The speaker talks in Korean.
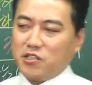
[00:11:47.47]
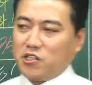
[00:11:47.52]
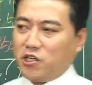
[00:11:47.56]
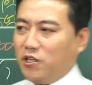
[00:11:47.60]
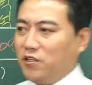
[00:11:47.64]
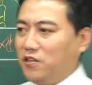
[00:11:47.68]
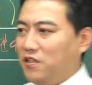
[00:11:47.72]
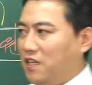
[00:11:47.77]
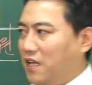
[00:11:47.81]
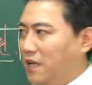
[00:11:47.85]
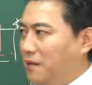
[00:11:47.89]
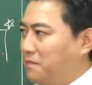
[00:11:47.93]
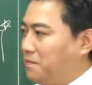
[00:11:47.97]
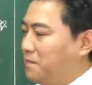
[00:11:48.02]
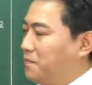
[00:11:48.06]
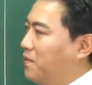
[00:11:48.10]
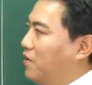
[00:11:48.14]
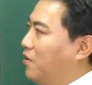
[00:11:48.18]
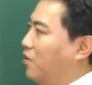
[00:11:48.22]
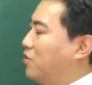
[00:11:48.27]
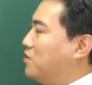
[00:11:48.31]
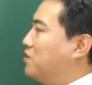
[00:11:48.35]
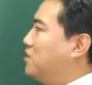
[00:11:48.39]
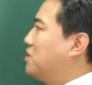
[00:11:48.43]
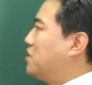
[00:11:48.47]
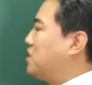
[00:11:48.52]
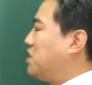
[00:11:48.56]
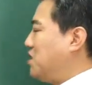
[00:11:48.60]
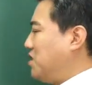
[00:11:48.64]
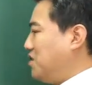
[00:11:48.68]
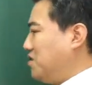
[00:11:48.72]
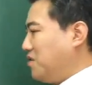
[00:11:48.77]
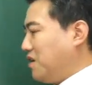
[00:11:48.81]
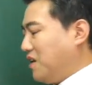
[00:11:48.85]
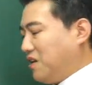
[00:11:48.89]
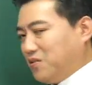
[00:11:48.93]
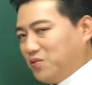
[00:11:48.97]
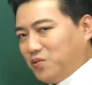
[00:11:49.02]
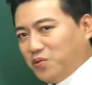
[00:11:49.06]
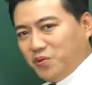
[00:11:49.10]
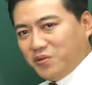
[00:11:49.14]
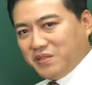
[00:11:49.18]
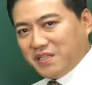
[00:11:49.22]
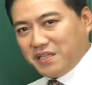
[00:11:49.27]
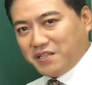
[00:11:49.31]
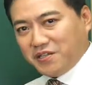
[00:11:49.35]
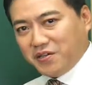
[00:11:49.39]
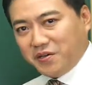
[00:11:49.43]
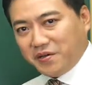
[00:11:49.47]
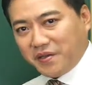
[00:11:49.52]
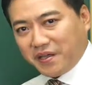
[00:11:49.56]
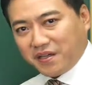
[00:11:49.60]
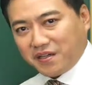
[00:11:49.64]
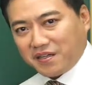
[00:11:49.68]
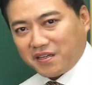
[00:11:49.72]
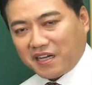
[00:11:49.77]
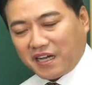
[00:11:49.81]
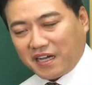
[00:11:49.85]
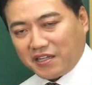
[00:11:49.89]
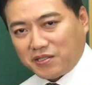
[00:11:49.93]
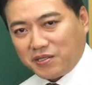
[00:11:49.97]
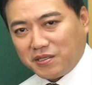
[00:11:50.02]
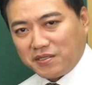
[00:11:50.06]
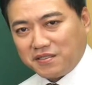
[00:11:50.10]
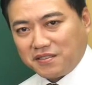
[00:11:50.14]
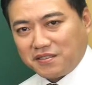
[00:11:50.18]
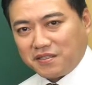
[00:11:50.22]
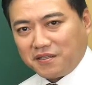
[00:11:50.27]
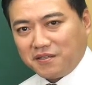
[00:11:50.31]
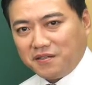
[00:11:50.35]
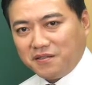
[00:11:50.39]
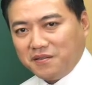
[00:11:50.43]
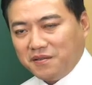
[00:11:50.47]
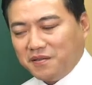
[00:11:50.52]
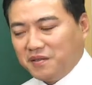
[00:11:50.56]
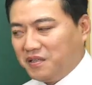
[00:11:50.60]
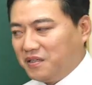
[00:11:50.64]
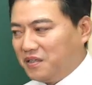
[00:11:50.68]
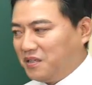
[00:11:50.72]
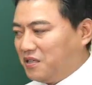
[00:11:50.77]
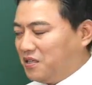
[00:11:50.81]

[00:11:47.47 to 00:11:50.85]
전남 어느 지역에 또 이제 여행을 가셨어요.